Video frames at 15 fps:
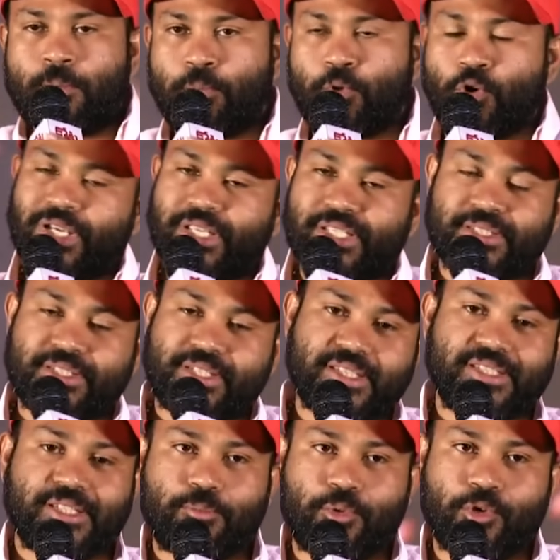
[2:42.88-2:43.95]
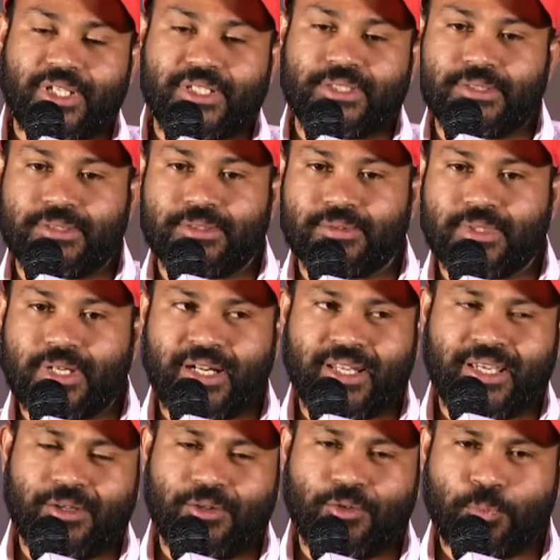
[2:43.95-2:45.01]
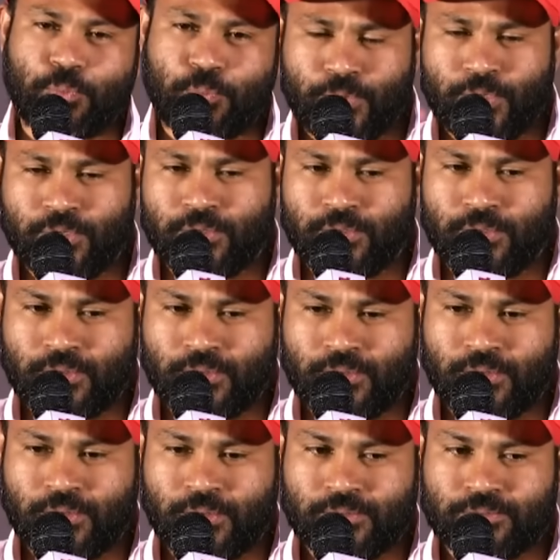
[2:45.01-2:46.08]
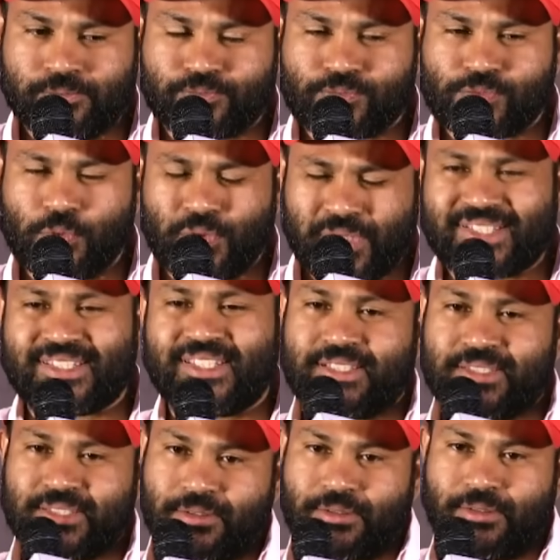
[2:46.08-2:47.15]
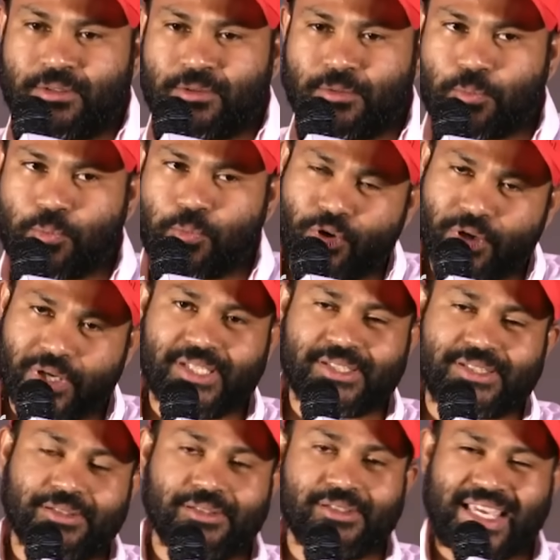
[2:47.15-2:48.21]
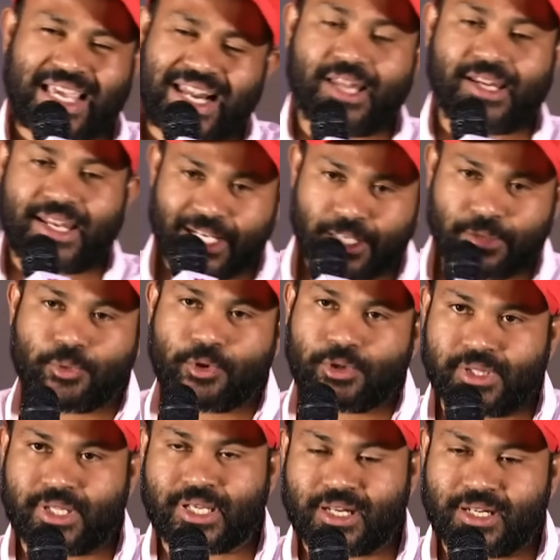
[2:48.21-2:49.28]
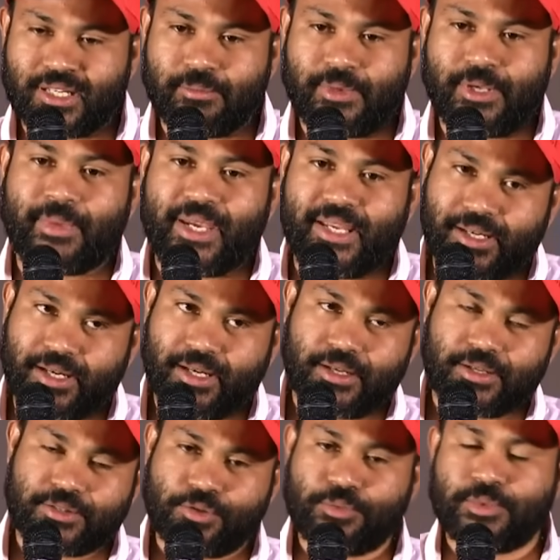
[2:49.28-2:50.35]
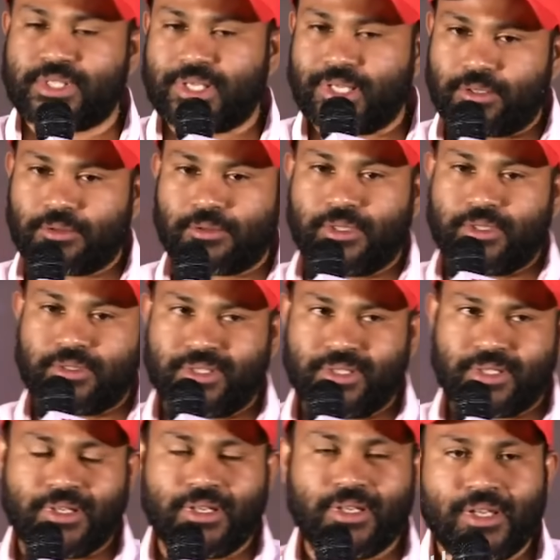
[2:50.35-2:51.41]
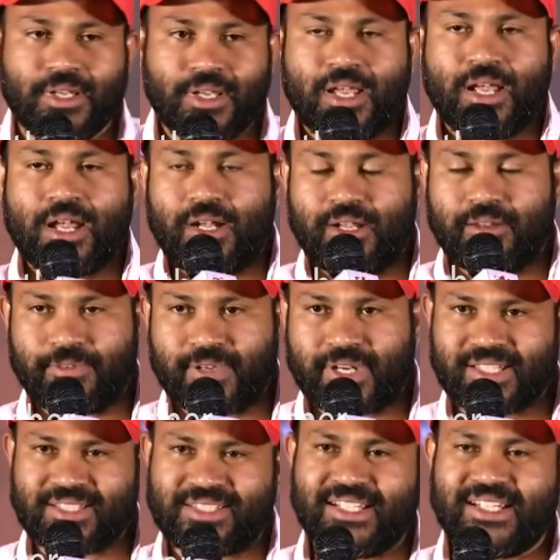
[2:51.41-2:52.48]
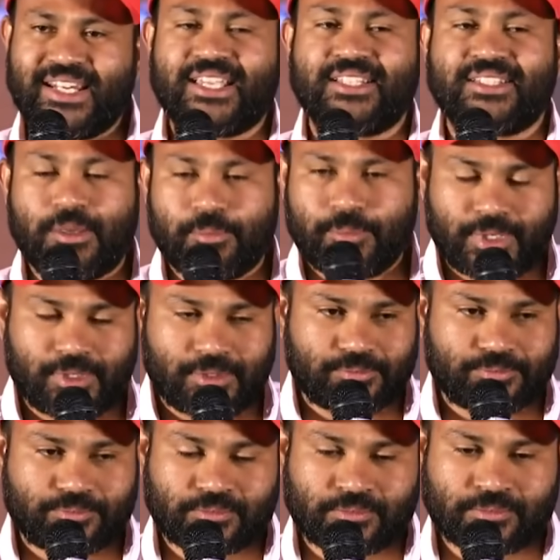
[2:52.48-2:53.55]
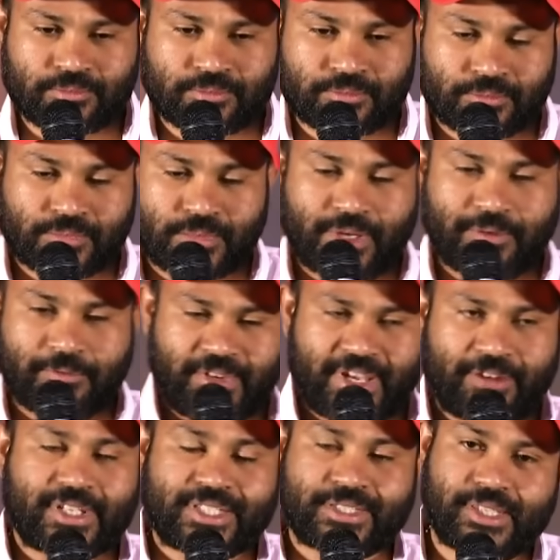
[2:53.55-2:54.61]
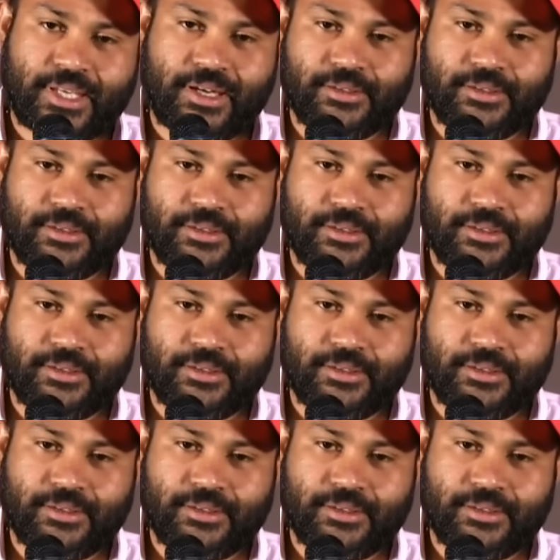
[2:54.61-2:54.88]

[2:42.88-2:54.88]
పోలీస్ చేజింగ్ పోలీస్ అంటే ఇప్పుడు ఉన్న సిస్టంలో పోలీసులు ఎలా నలిగిపోతున్నారు అన్నది మేము మెయిన్గా చూపించాలనుకున్నాం సార్ అంటే ఫర్ చిన్న ఎగ్జాంపుల్ వ్యవస్థ